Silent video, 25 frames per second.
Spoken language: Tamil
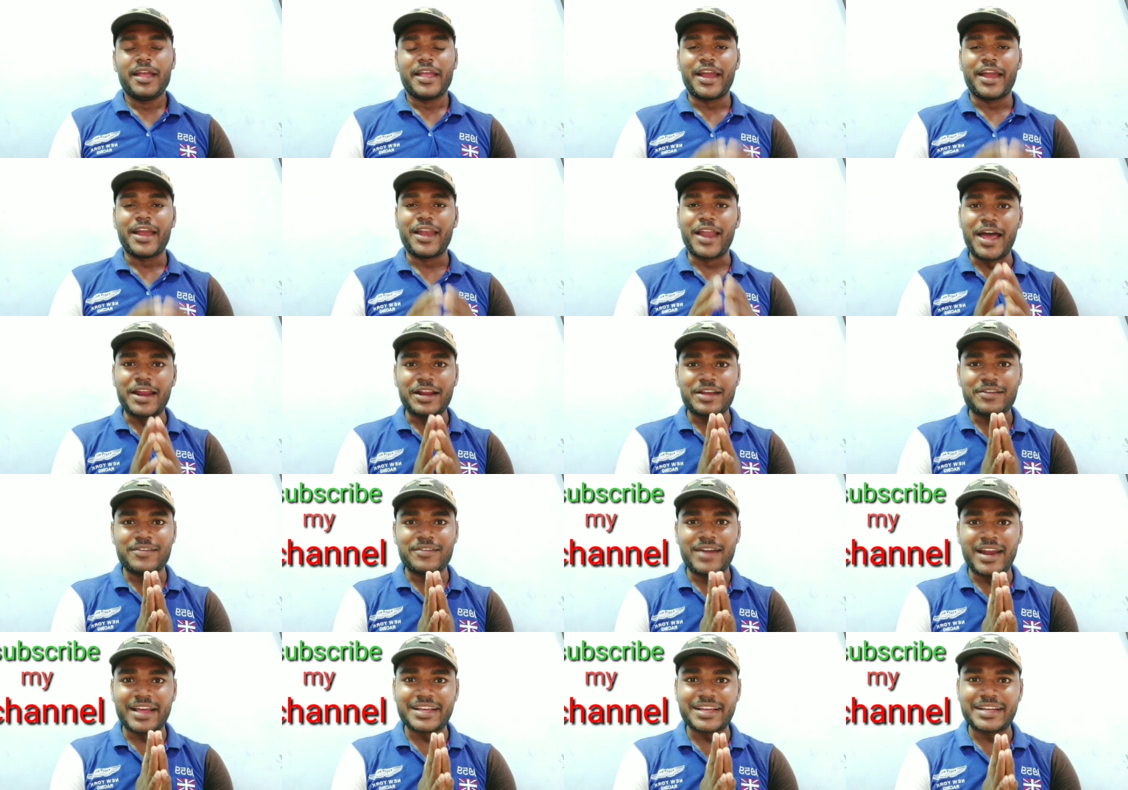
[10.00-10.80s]

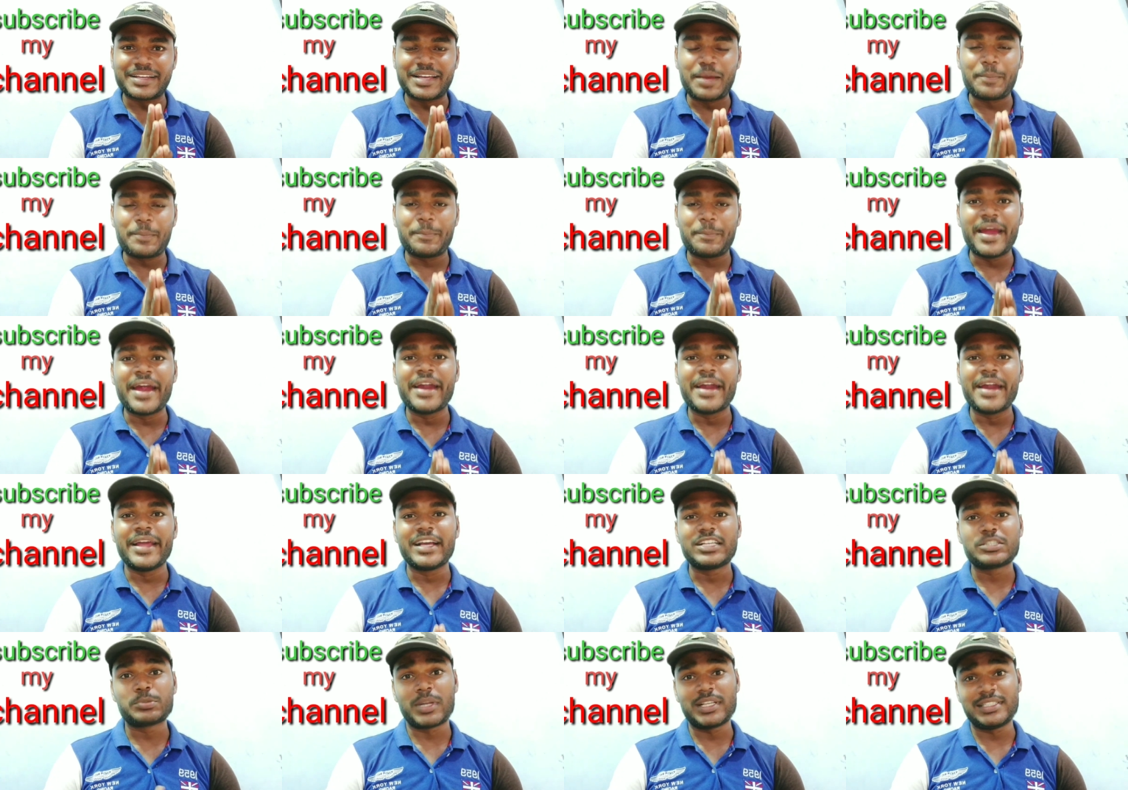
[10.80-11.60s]
எல்லாருக்கும் வணக்கங்க
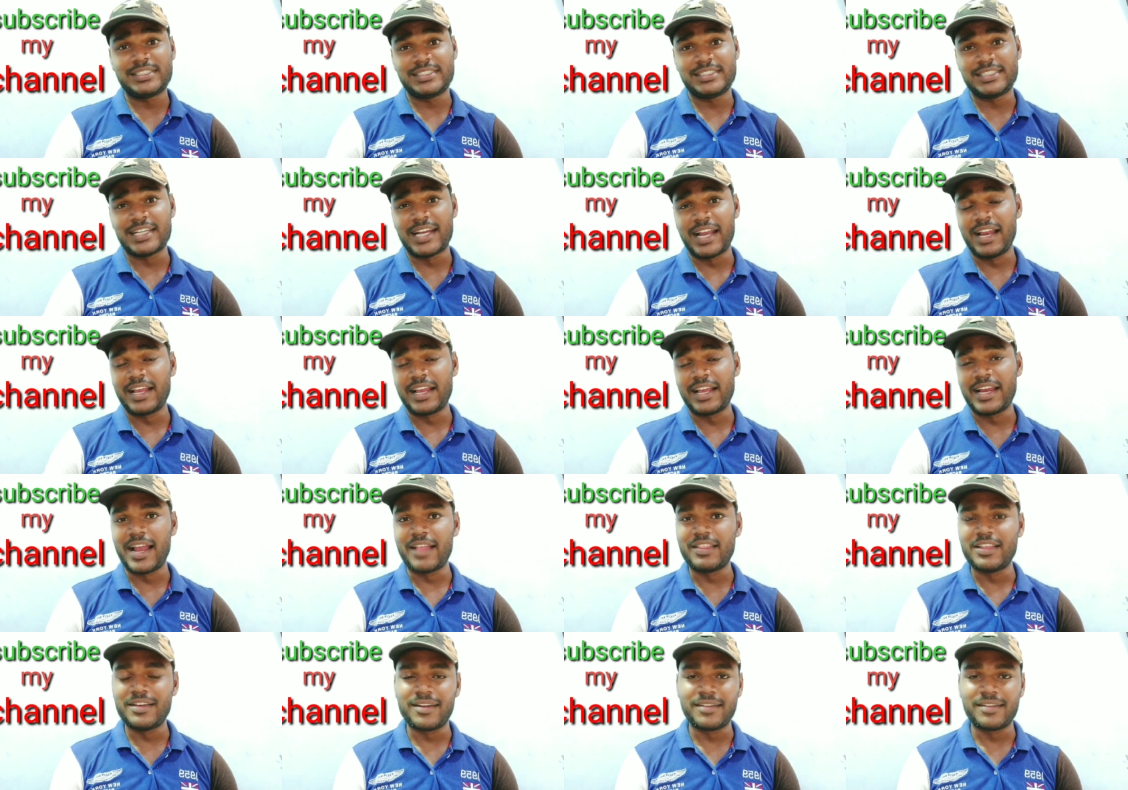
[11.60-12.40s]
பேர்ட் எக்ஸ்பிரஸ் சேனலுக்கு
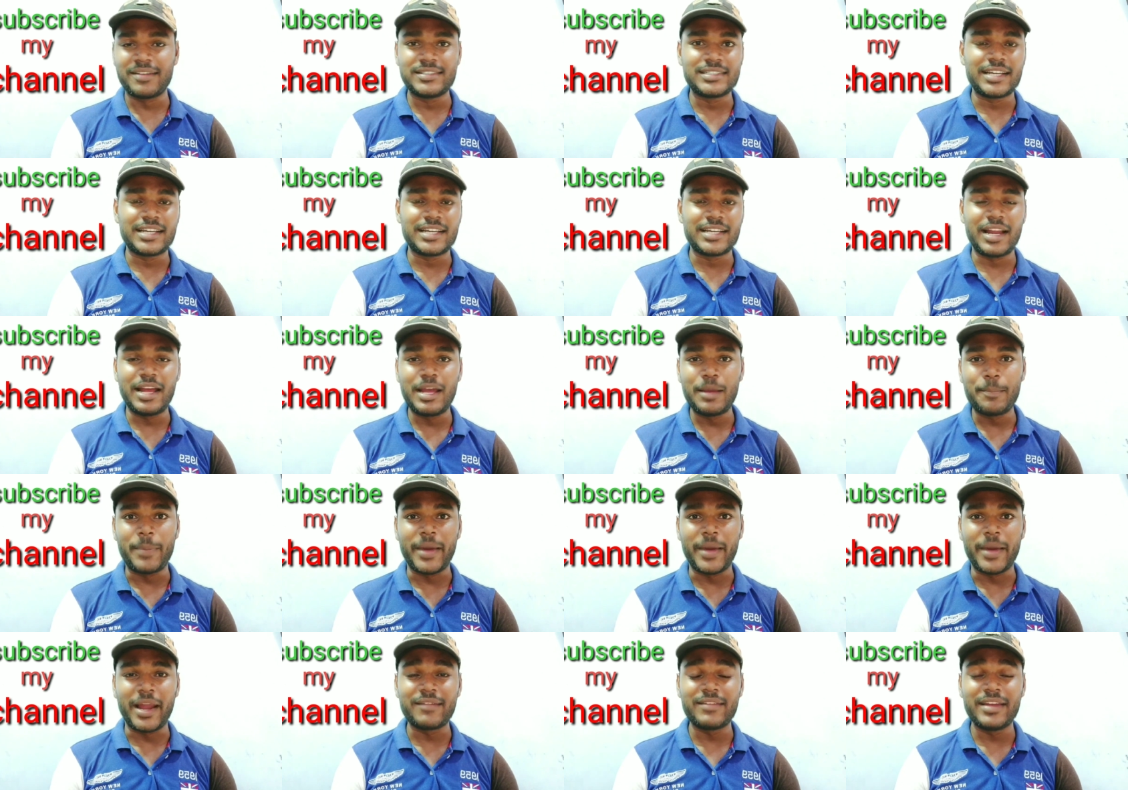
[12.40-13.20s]
எல்லாத்தையும் வரவேற்கிறேன்
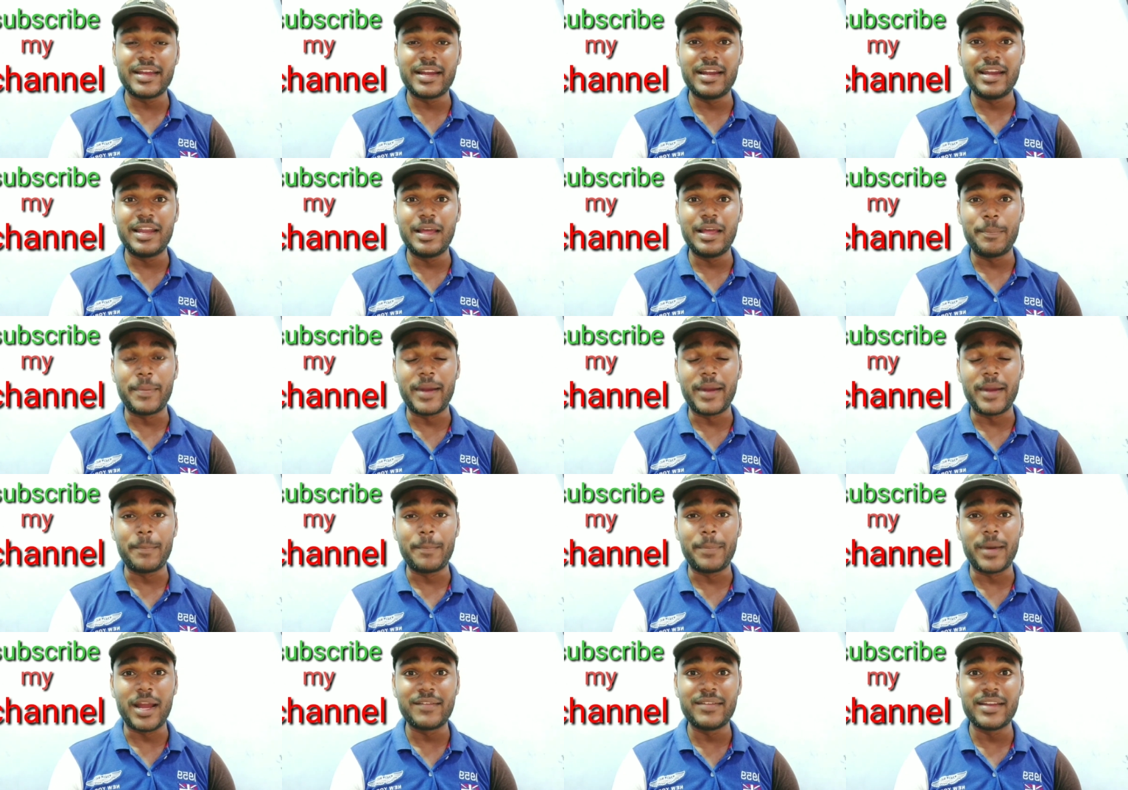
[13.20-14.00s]
பறவைகளில்
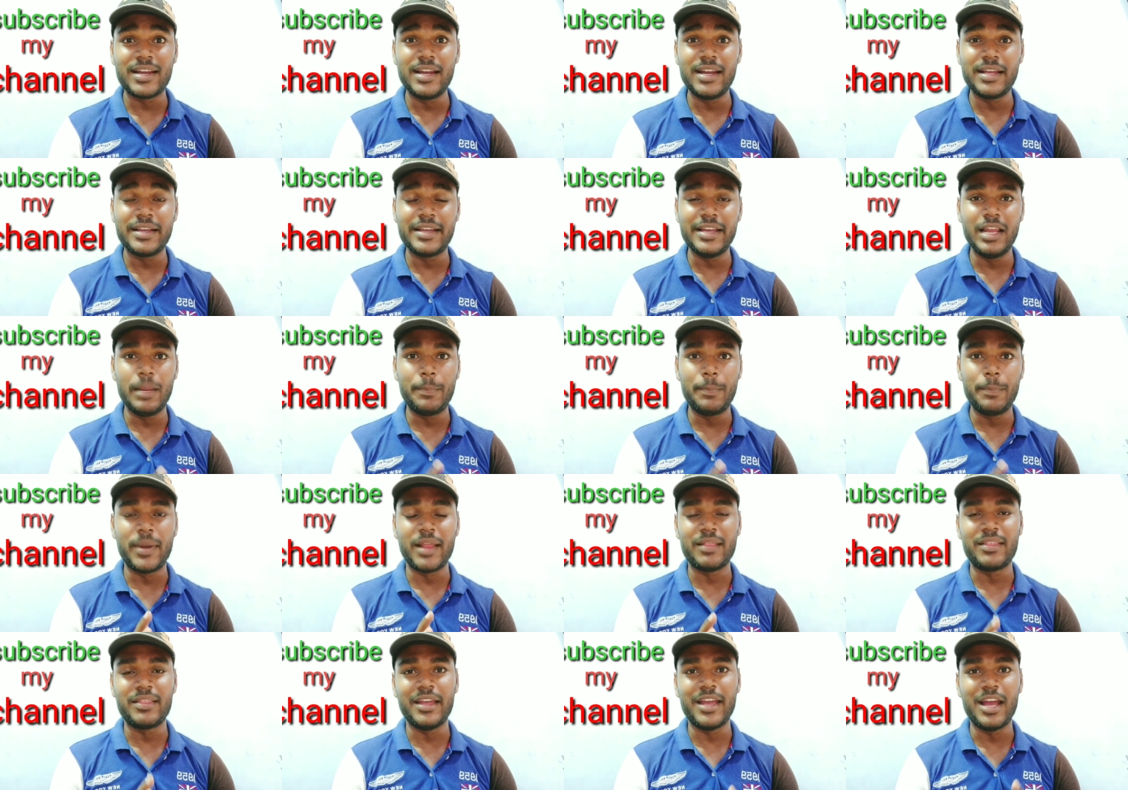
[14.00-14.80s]
பல பறவைகளுக்கு
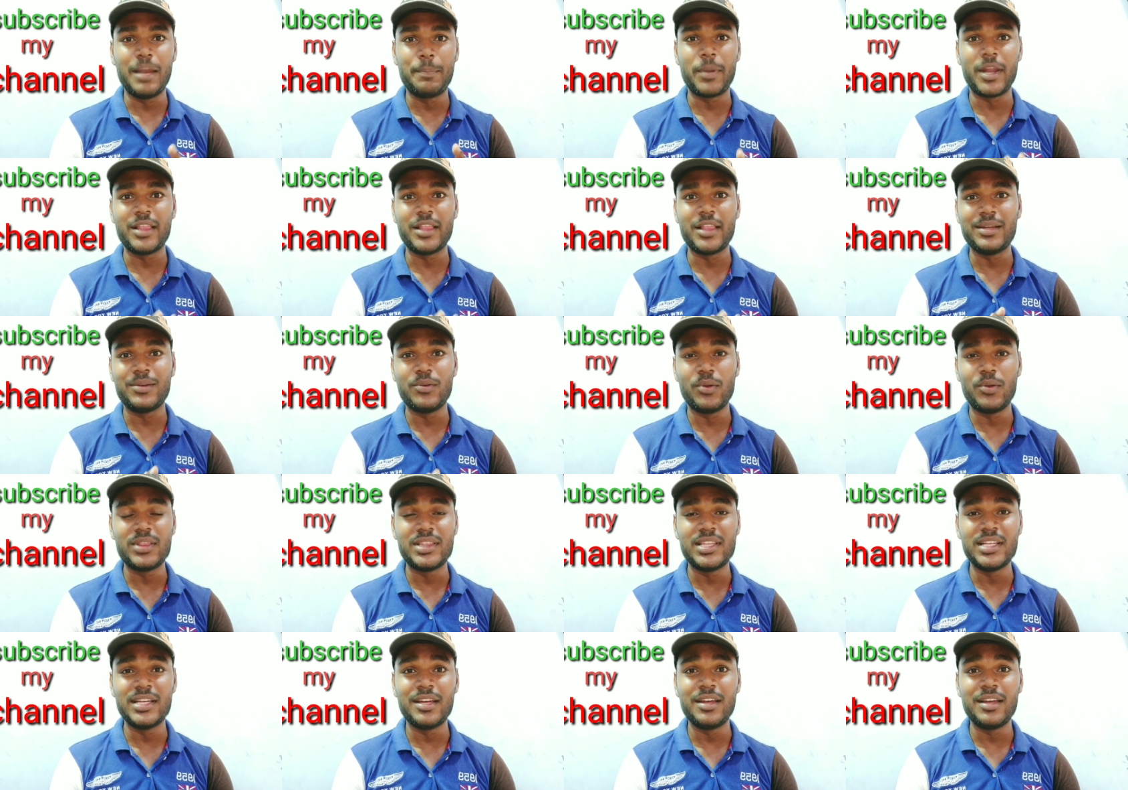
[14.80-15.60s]
இருப்பிடத்தை ஏற்படுத்தி
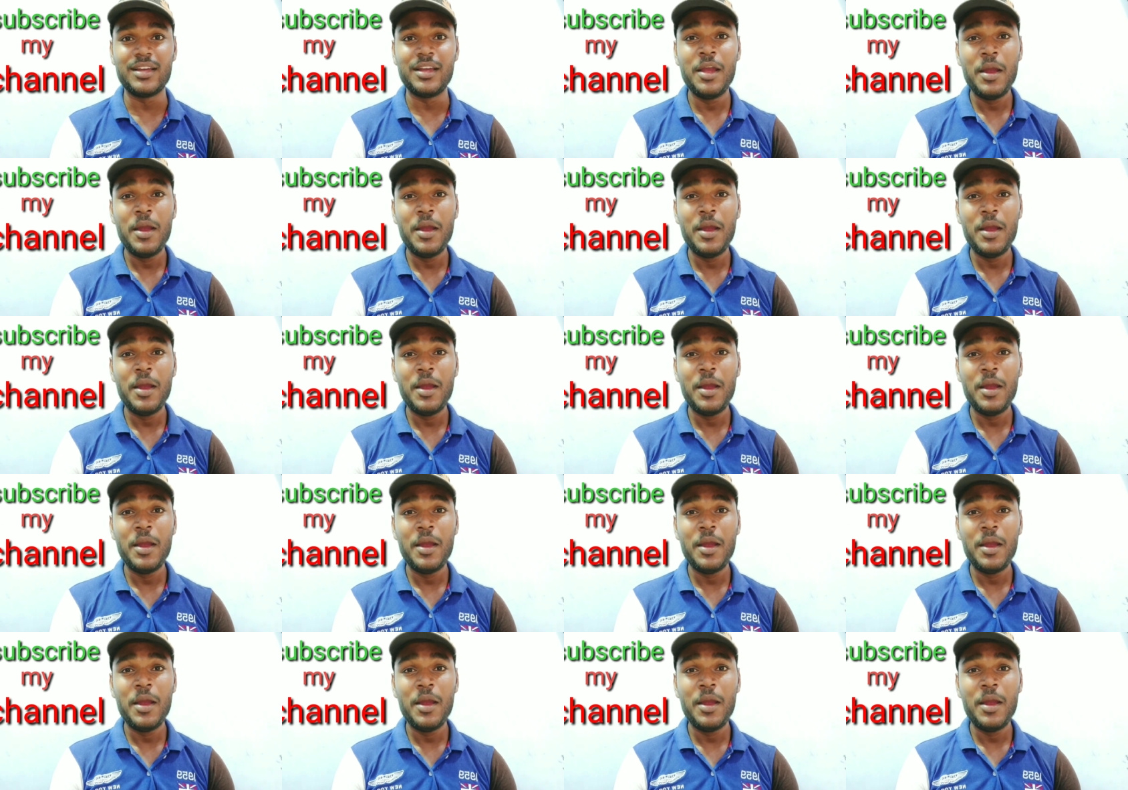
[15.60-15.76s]
கொடுத்து